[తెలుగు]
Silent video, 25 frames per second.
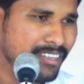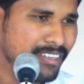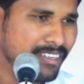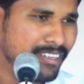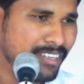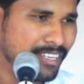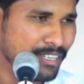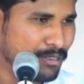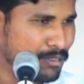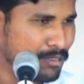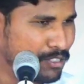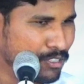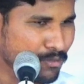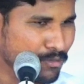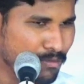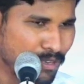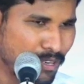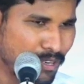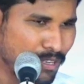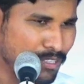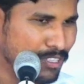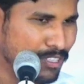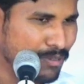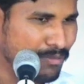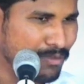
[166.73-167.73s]
నీ
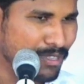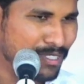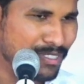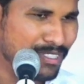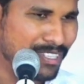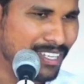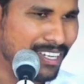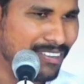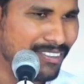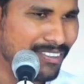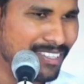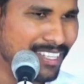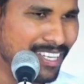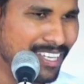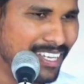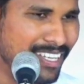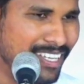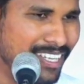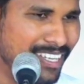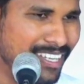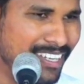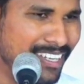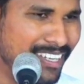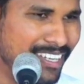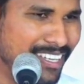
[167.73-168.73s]
కుటుంబంలో సమృద్ధిగా ఉందా
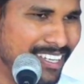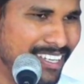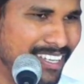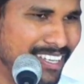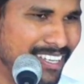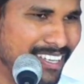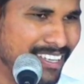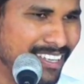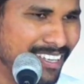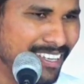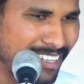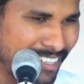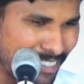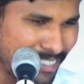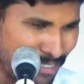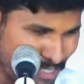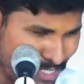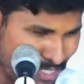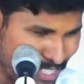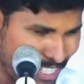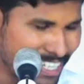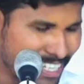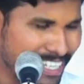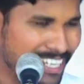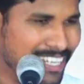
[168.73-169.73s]
నువ్వు
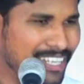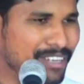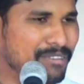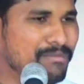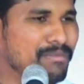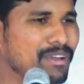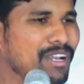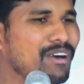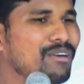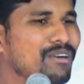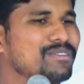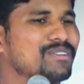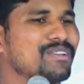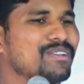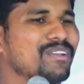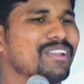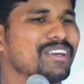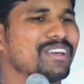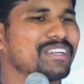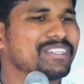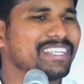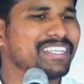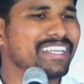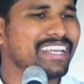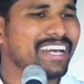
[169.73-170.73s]
చేయగలిగిన మేలు
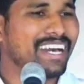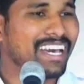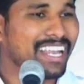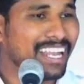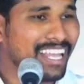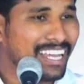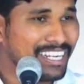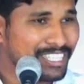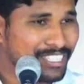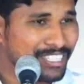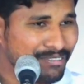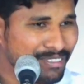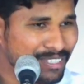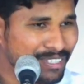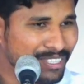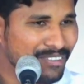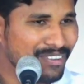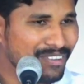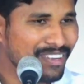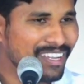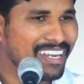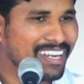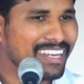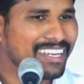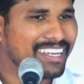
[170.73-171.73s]
అవతలలోకి చేయి అలాంటి
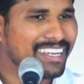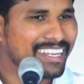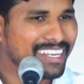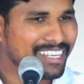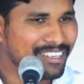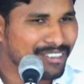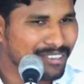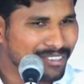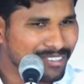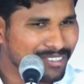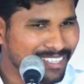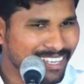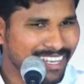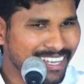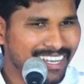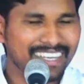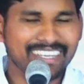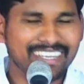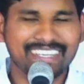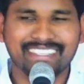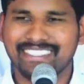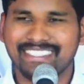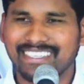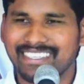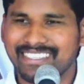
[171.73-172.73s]
విధవరాలకు కనుక నువ్వు
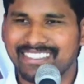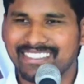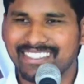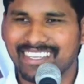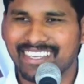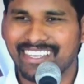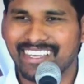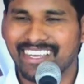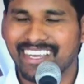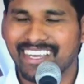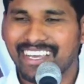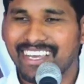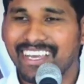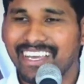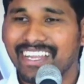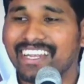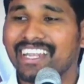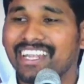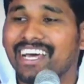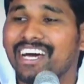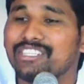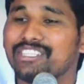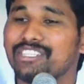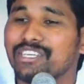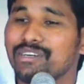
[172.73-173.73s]
సహాయం చేస్తే
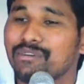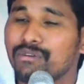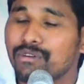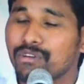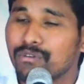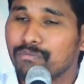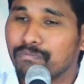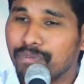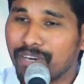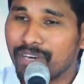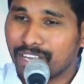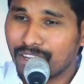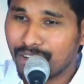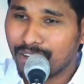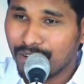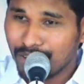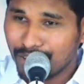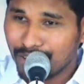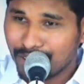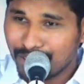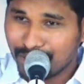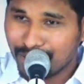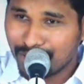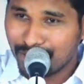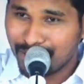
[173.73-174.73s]
నా దేవుడు
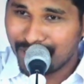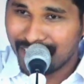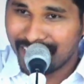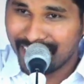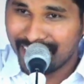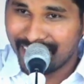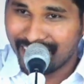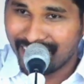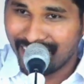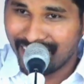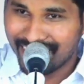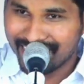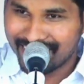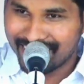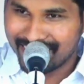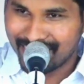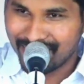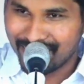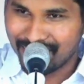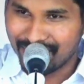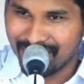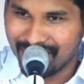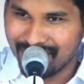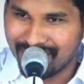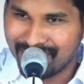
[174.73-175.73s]
పరలోకం నుండి నిన్ను
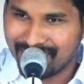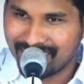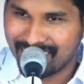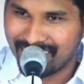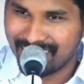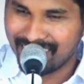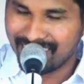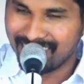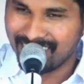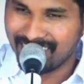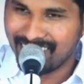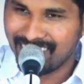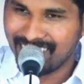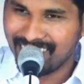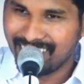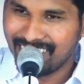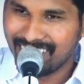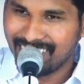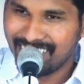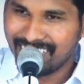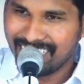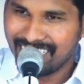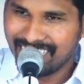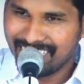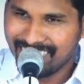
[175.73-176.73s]
ఆశీర్వదిస్తాడు
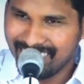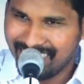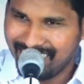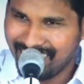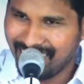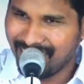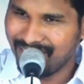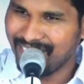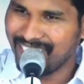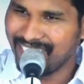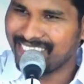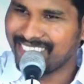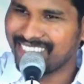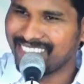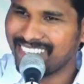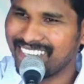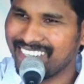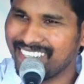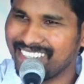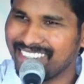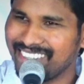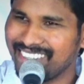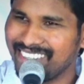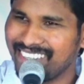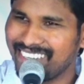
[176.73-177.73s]

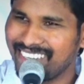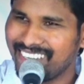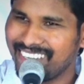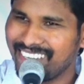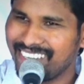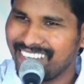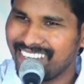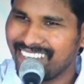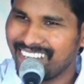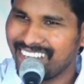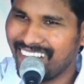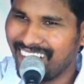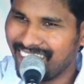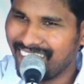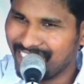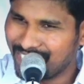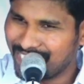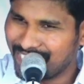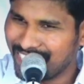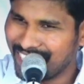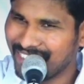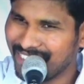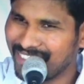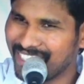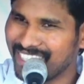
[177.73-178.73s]
దీవిస్తాడు
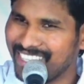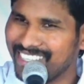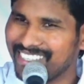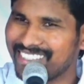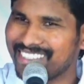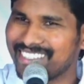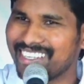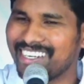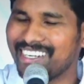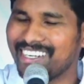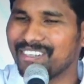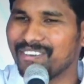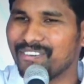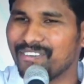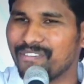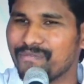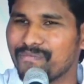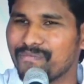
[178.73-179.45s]
ఆశీర్వదిస్తాడు